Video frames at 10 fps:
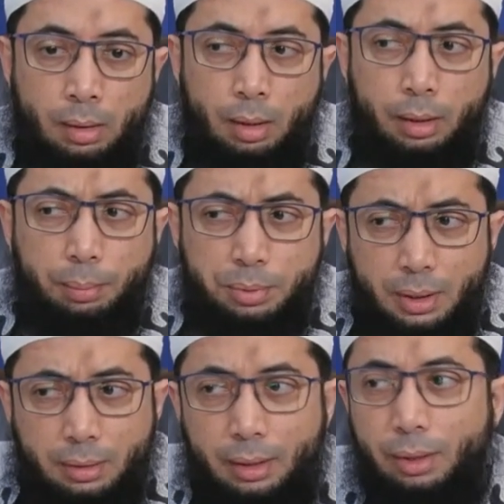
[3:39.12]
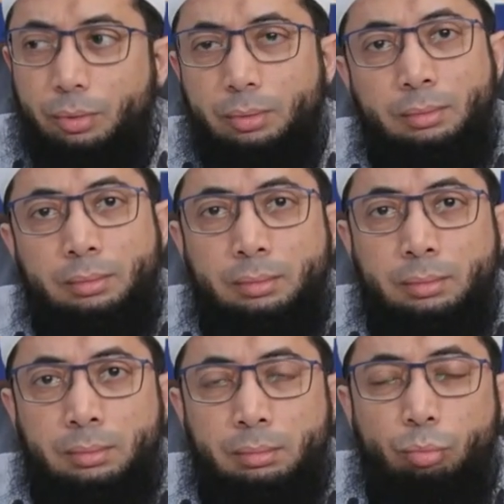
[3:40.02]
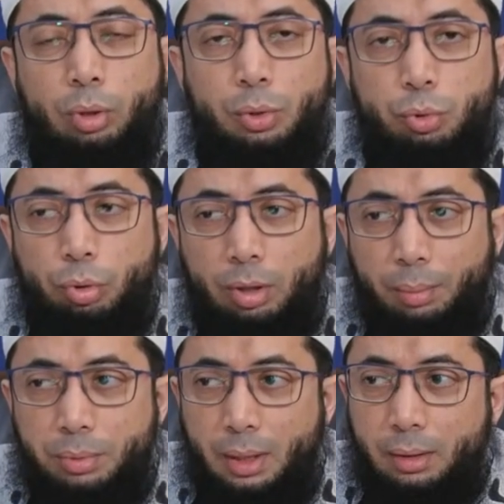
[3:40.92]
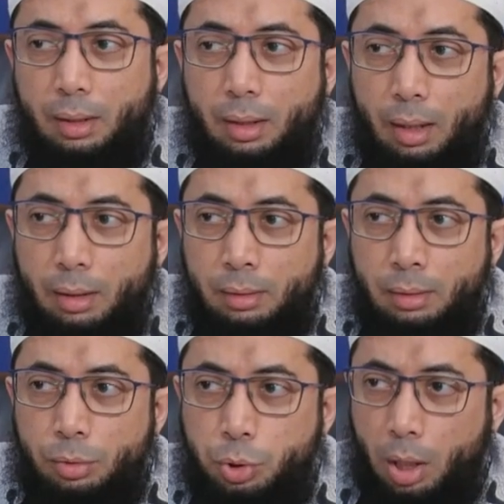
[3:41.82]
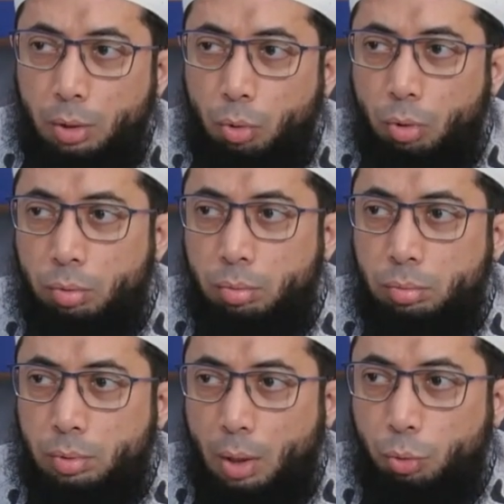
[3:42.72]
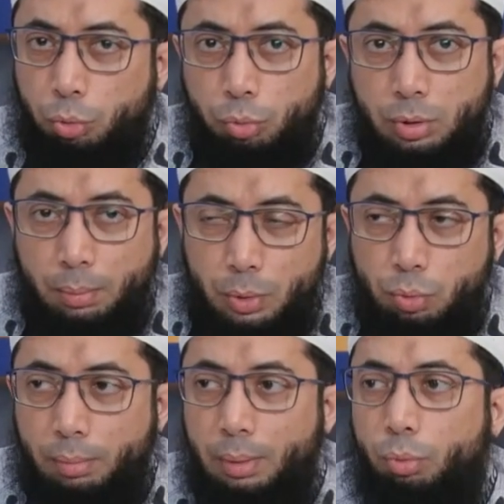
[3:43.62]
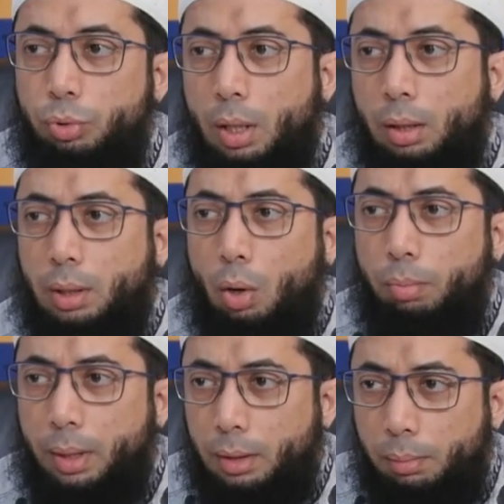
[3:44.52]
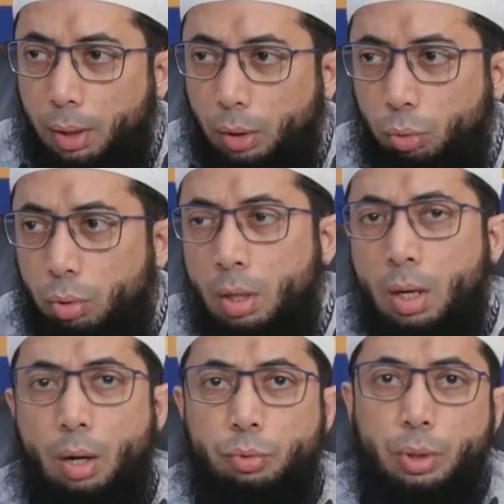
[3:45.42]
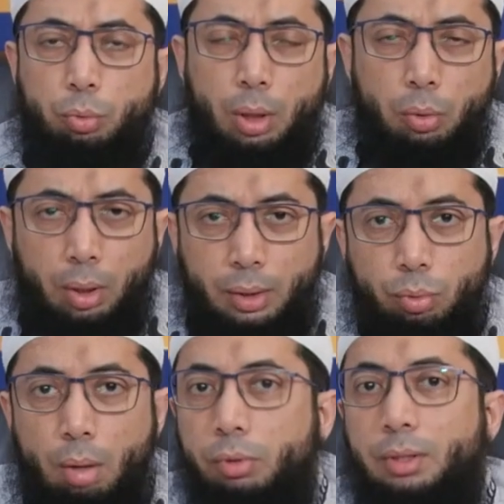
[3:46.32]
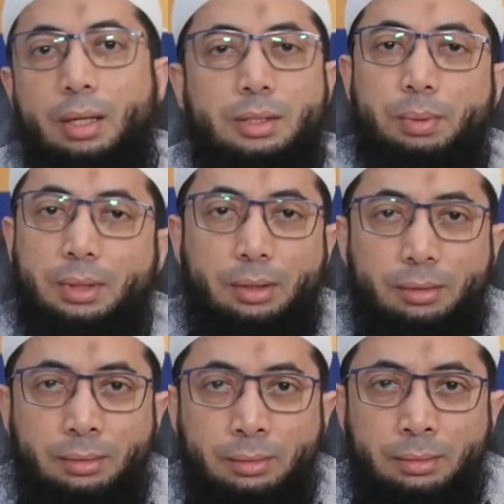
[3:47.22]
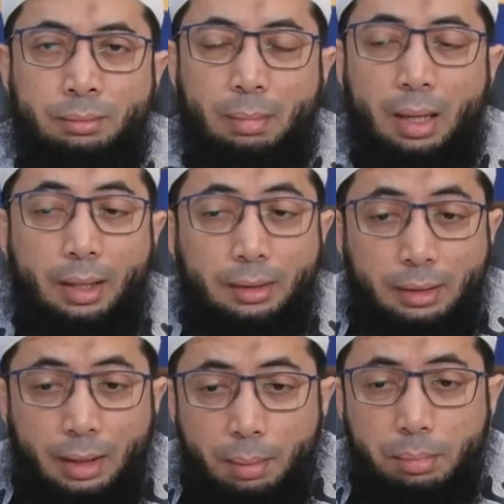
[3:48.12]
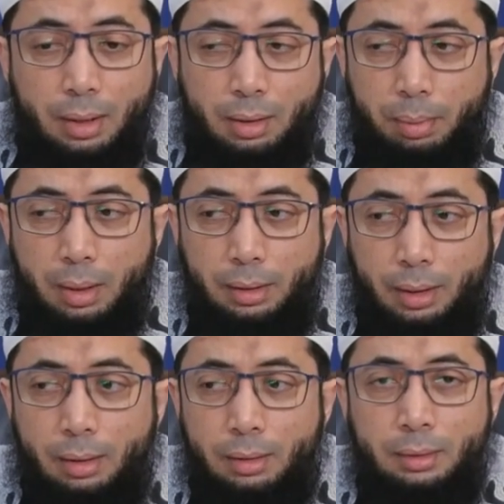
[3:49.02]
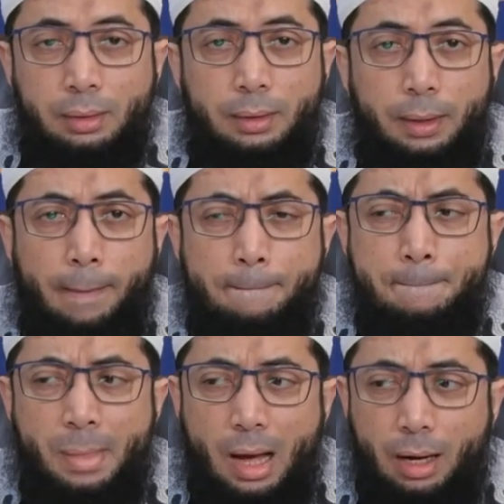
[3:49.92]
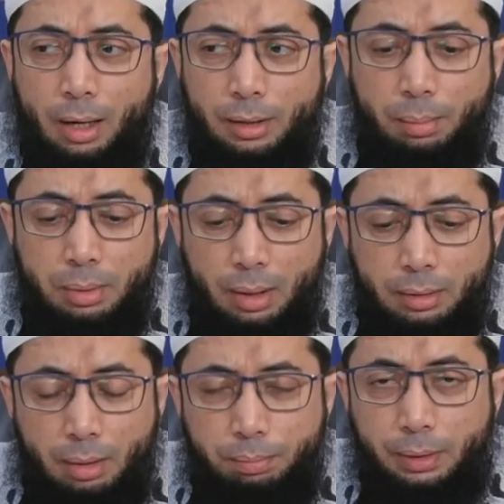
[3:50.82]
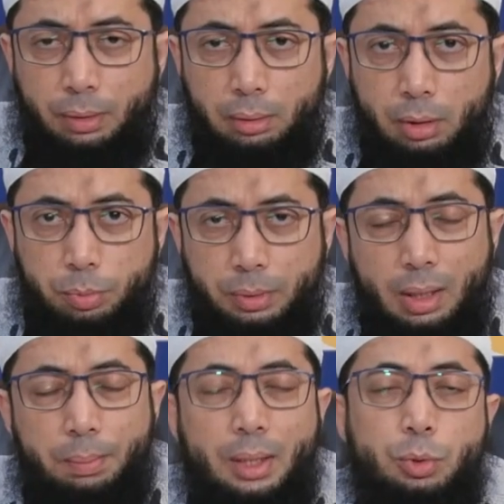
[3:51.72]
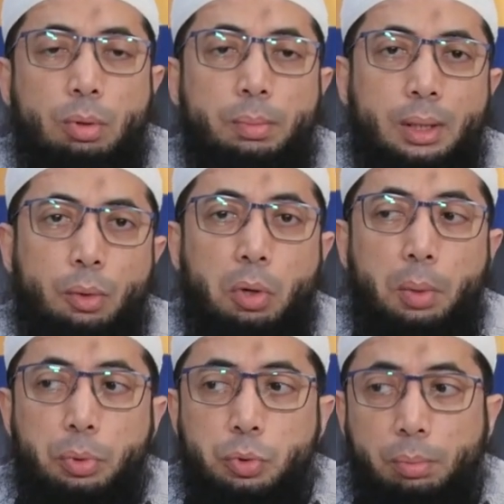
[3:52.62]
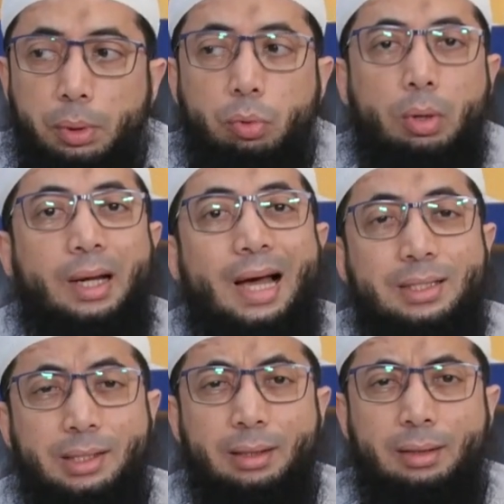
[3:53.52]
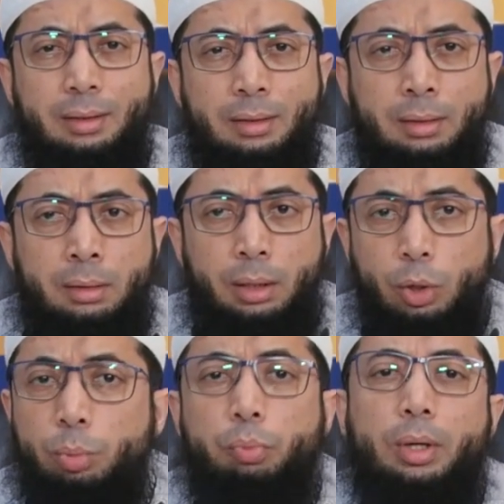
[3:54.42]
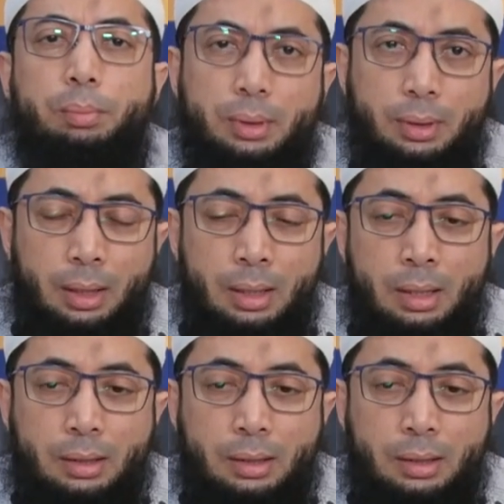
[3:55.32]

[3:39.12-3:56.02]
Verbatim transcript: Jadi kita pesankan itu. Bukan justru kita pesankan agar jangan kau terlalu tunduk sama suamimu, jangan kau begini dan begitu, harus dahulukan orang tuamu, tidak seperti itu. Malah kita tanamkan kepada dia, ya agar dia menjalankan perintah Allah SWT pada suaminya. Walaupun suami itu orang asing, itu poin penting.